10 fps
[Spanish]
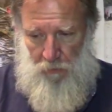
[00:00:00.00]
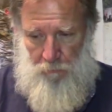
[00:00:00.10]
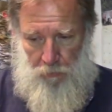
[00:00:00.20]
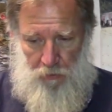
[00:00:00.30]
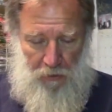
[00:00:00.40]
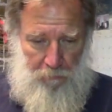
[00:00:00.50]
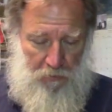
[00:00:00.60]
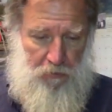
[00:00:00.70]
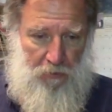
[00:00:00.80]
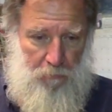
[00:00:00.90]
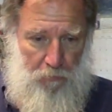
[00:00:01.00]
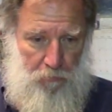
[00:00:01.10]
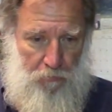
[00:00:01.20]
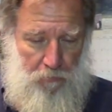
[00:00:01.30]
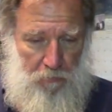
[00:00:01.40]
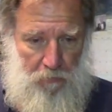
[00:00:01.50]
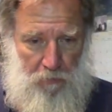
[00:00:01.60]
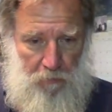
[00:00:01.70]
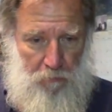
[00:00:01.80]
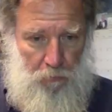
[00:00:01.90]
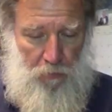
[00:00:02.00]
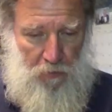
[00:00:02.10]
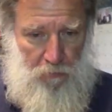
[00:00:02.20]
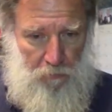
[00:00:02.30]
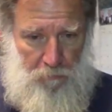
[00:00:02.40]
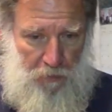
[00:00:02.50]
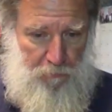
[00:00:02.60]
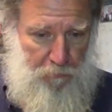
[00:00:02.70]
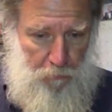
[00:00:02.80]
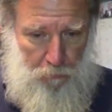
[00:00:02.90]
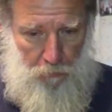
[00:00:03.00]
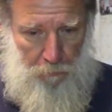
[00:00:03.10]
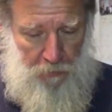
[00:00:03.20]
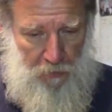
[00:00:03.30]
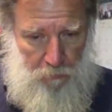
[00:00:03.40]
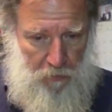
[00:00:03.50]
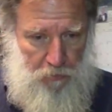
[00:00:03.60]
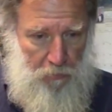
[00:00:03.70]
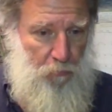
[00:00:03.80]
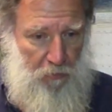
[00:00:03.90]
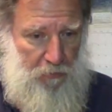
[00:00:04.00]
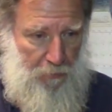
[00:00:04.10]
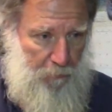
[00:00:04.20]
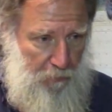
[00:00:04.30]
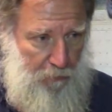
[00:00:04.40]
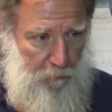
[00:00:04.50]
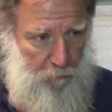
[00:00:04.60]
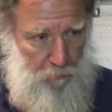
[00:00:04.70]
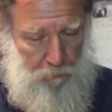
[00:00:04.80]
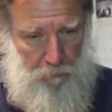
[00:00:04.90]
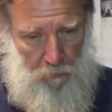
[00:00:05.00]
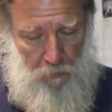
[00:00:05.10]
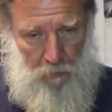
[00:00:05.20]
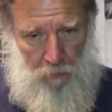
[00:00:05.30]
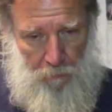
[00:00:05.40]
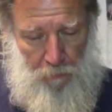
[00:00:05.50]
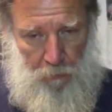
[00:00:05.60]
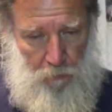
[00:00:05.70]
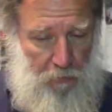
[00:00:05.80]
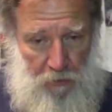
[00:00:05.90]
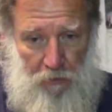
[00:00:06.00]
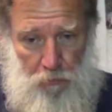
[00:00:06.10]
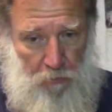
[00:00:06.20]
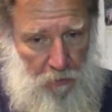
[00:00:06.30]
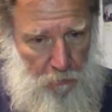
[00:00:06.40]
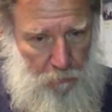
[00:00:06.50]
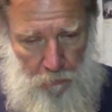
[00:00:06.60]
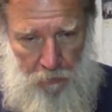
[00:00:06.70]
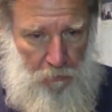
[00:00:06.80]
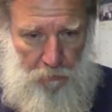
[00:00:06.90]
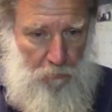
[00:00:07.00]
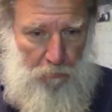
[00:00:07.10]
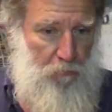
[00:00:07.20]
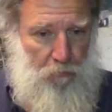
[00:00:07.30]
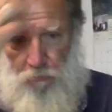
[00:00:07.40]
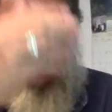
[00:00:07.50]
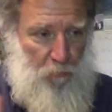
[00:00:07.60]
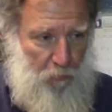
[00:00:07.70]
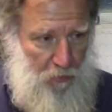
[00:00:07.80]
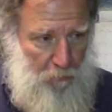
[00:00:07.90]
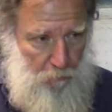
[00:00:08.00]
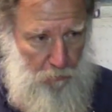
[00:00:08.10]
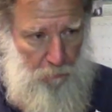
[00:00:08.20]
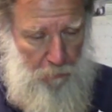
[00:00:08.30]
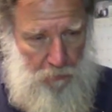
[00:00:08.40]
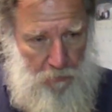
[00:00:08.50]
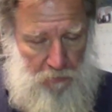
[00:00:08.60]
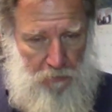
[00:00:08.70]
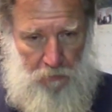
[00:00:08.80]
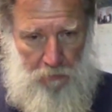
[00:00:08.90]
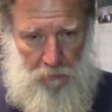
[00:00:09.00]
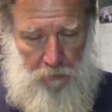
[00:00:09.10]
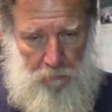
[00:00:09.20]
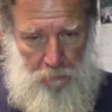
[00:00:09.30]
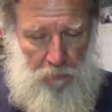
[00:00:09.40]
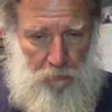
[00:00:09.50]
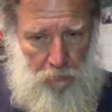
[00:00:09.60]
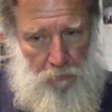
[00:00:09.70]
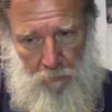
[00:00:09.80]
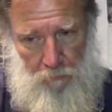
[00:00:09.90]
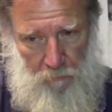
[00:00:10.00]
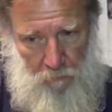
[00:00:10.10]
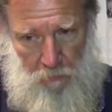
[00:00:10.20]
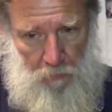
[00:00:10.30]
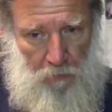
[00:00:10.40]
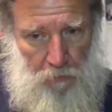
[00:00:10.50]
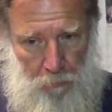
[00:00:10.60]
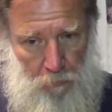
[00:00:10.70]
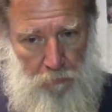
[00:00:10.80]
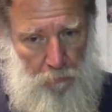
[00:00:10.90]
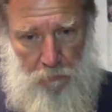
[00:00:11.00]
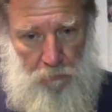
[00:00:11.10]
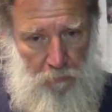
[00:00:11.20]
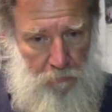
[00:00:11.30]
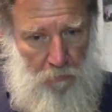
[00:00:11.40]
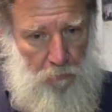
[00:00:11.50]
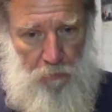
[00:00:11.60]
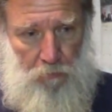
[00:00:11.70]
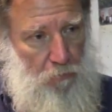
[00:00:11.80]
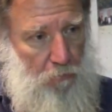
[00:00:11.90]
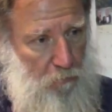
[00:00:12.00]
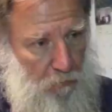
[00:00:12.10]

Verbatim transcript: porque además estamos eh, buscando más fondos para una segunda etapa del edificio. Una vez que eso esté construido, todo, nos mudaremos todos para allá. Pero eso será en los próximos 4 o 5